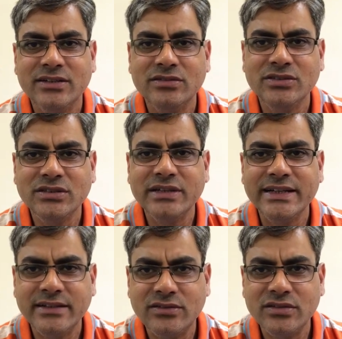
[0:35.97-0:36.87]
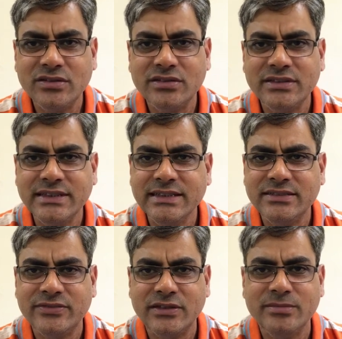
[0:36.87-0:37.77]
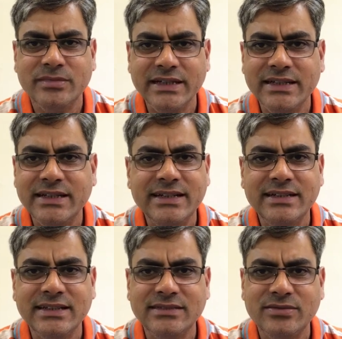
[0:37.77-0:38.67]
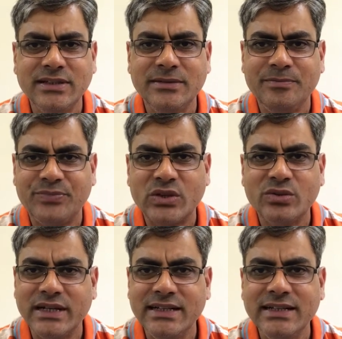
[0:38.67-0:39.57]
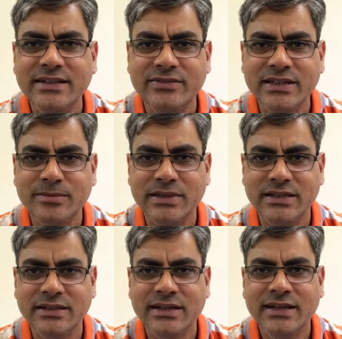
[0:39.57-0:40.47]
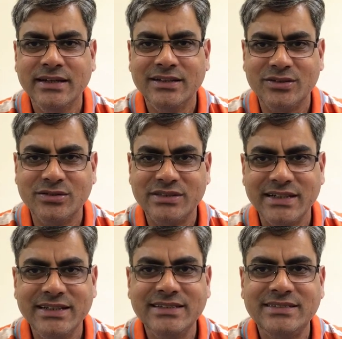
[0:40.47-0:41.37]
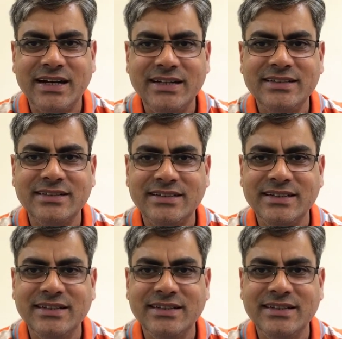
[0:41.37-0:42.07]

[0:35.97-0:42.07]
तो यू कैन डाउनलोड दीज फ्रॉम इंटरनेट एज वेल तो रेडीली अवेलेबल है तो चलिए स्टार्ट करते